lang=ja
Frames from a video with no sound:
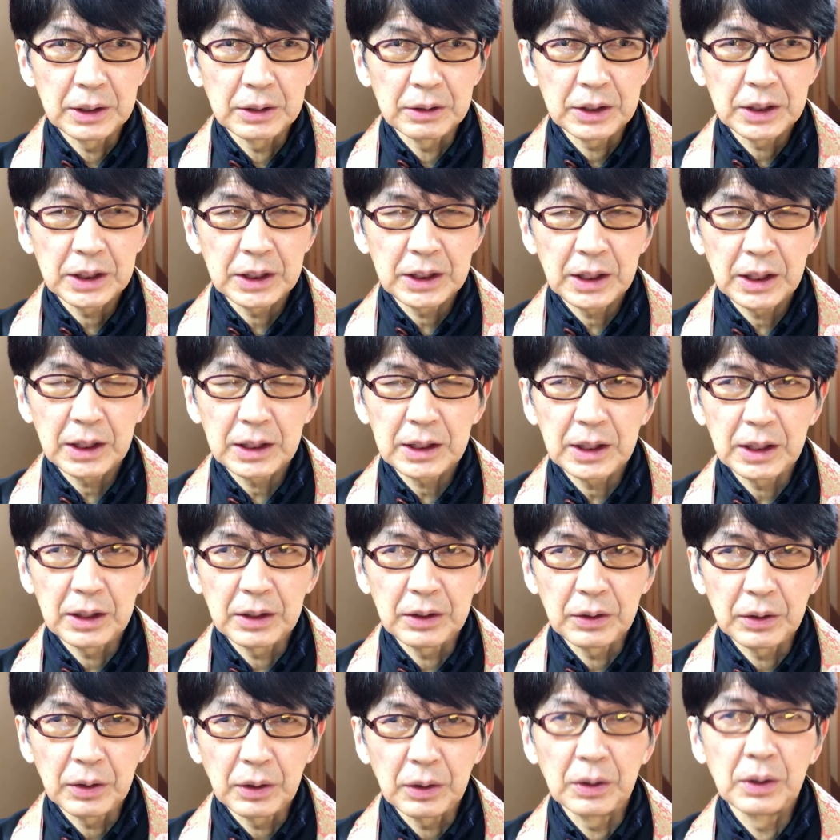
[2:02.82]
う滋賀
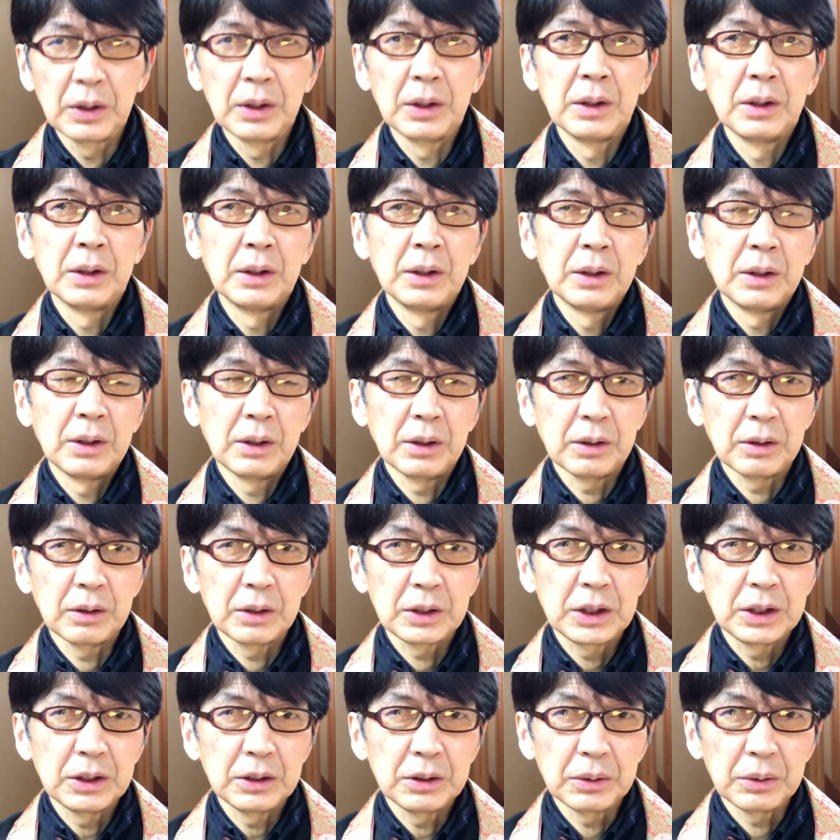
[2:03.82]
県の
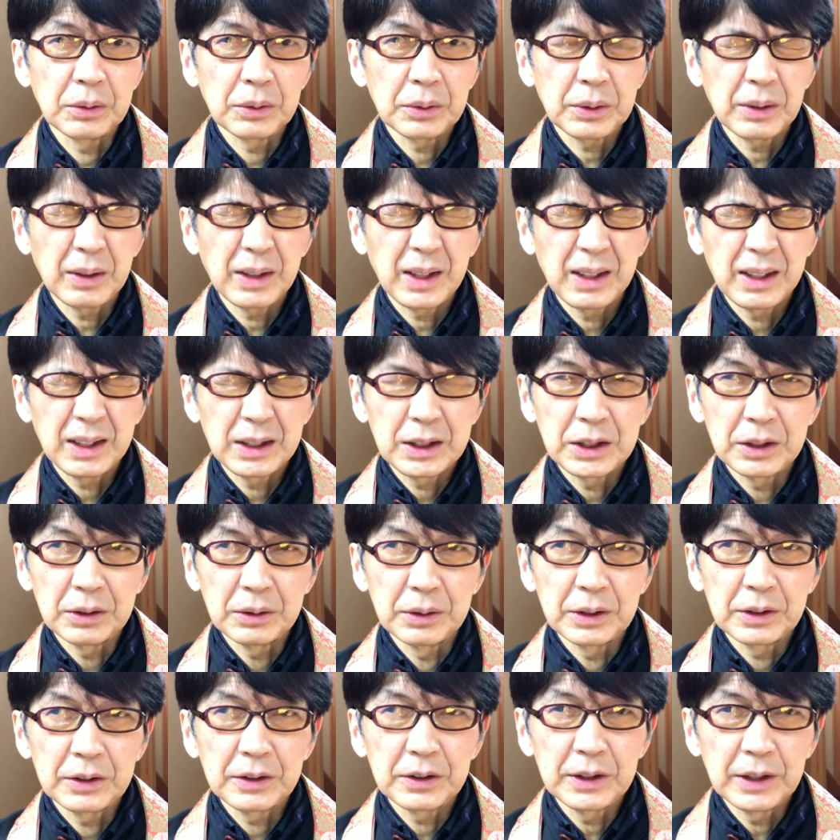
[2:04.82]
旧能登川町
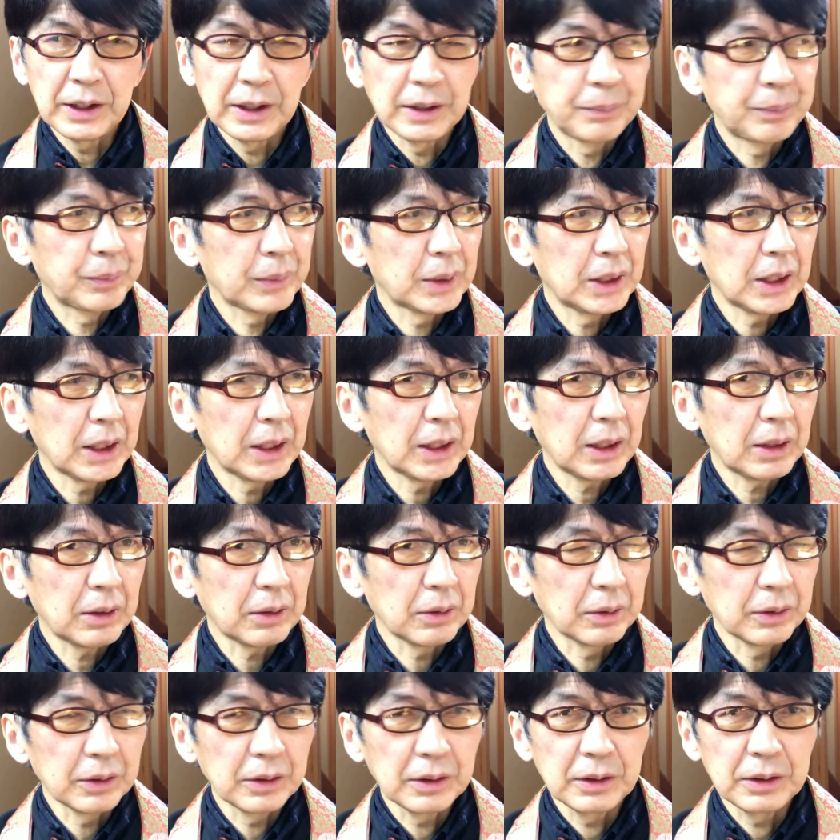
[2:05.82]
ですね JR
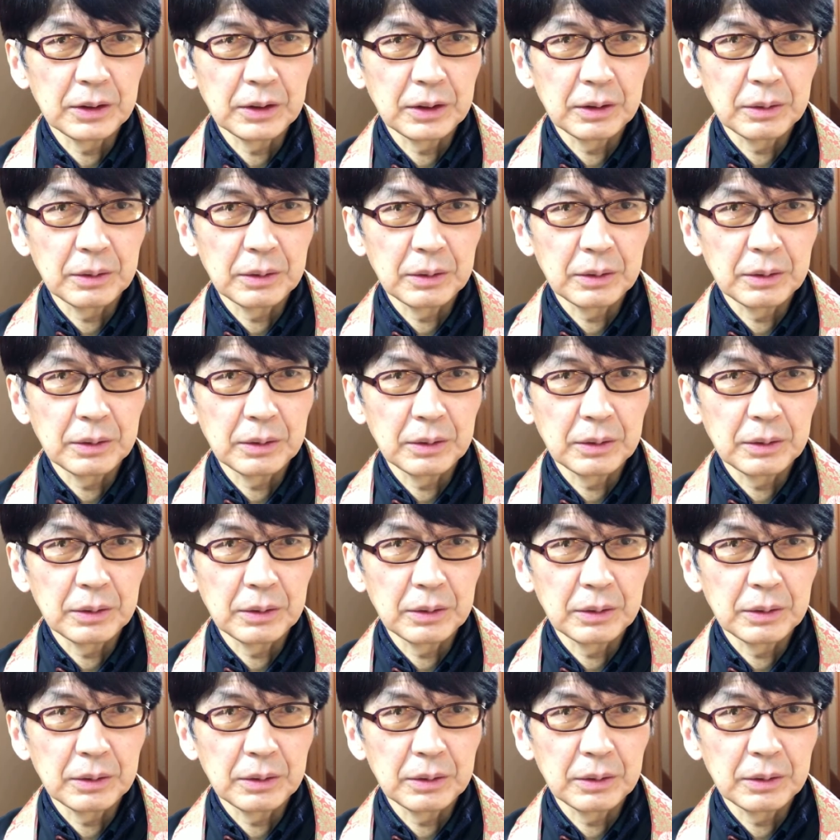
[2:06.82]
の